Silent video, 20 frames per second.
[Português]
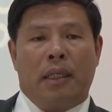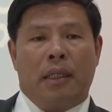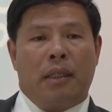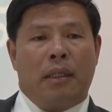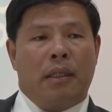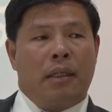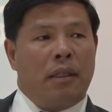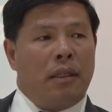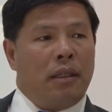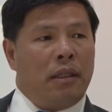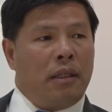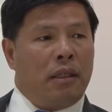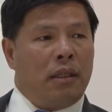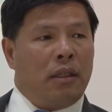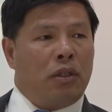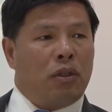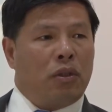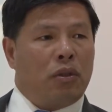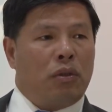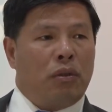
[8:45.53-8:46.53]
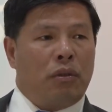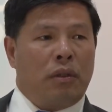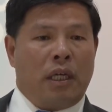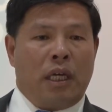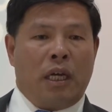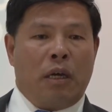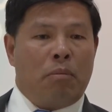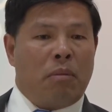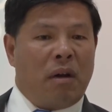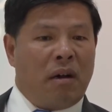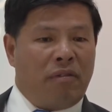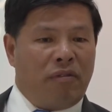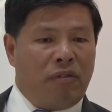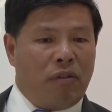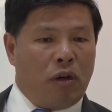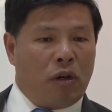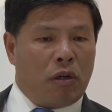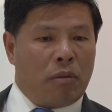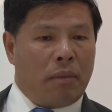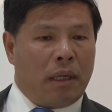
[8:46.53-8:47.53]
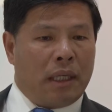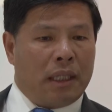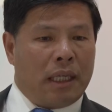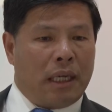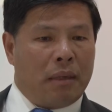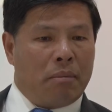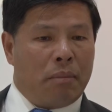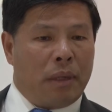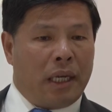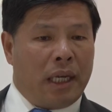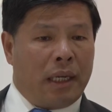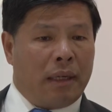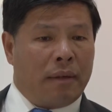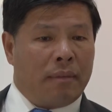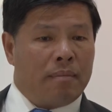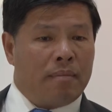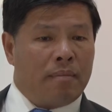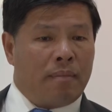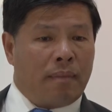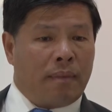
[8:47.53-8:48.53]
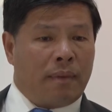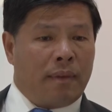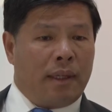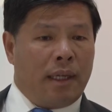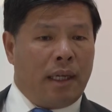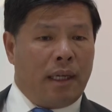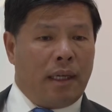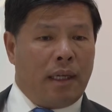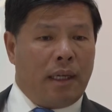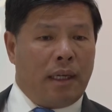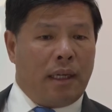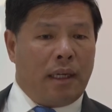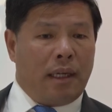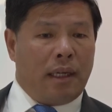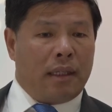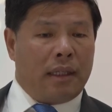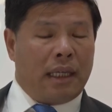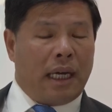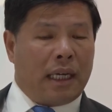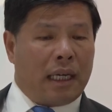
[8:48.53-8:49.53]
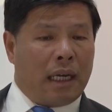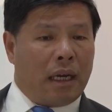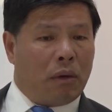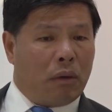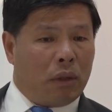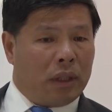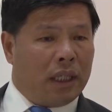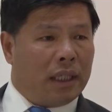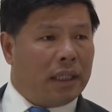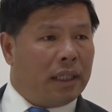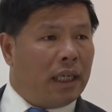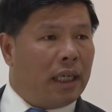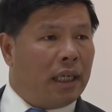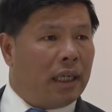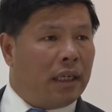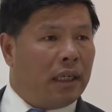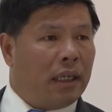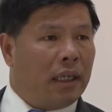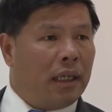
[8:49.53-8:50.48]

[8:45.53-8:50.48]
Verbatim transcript: e isto é uma forma também de dar a conhecer